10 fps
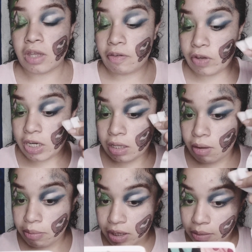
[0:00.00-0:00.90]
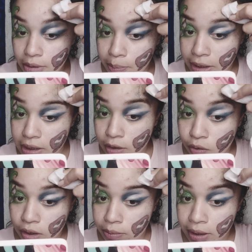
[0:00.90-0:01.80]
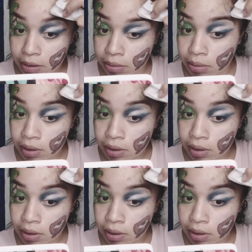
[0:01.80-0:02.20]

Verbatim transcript: Definitivamente me pasé con el brillo.